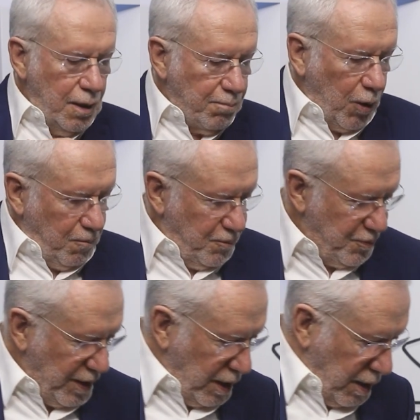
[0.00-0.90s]
Bom,
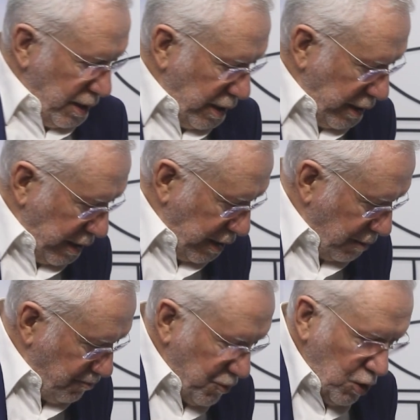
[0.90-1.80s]

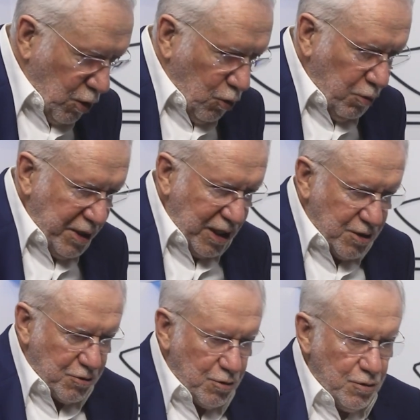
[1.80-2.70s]
é, o
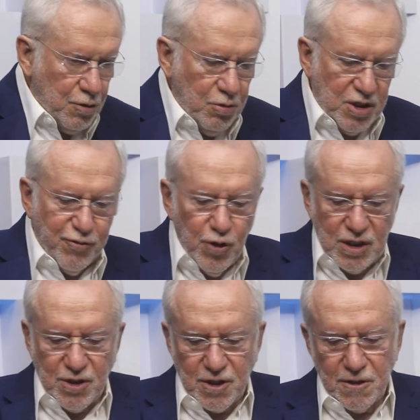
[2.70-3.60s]
ministro Luiz
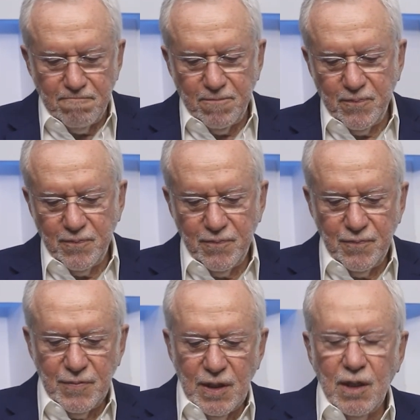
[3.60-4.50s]
Fux,
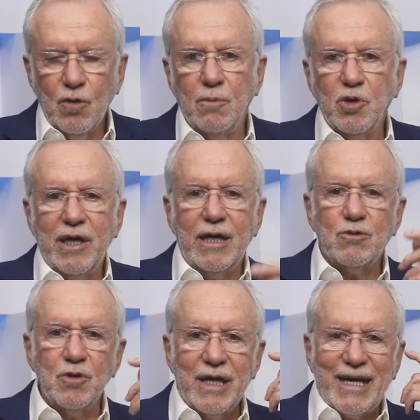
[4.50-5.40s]
como
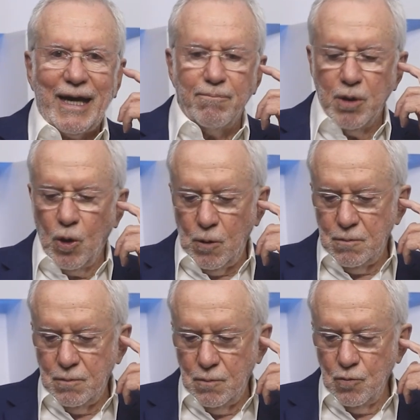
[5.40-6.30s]
relator,
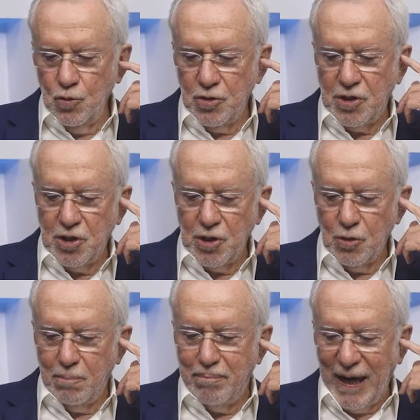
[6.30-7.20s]
quebrou o
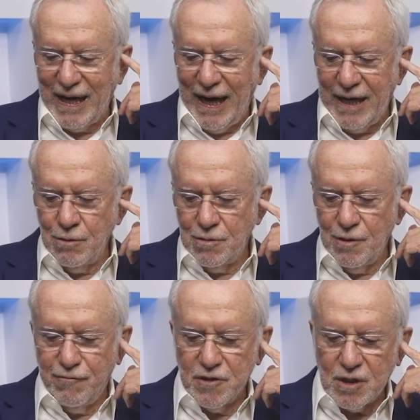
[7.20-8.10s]
sigilo bancário
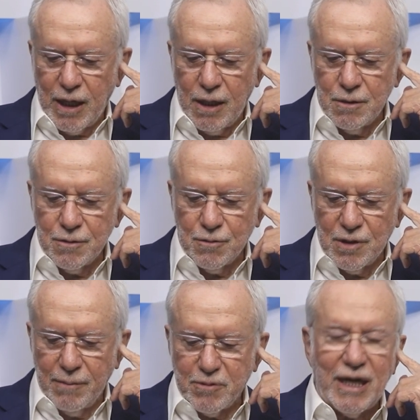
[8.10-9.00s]
e fiscal do
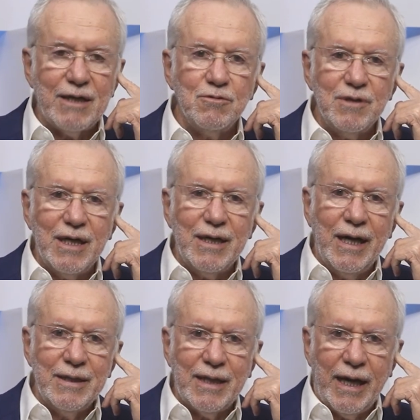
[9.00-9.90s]
deputado
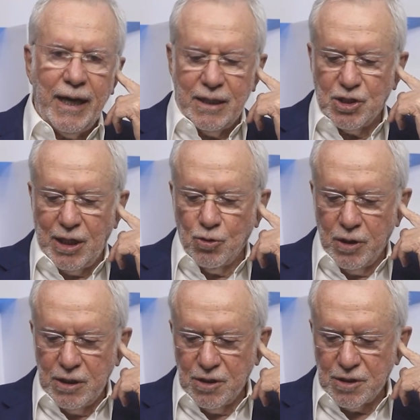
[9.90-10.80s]
André
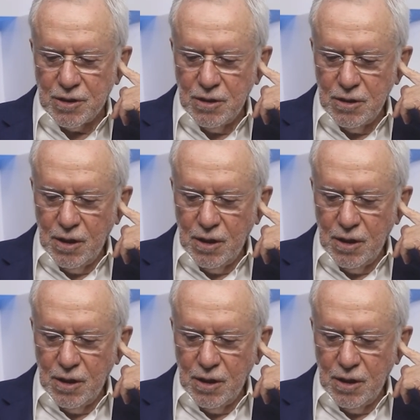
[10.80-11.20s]
Janones,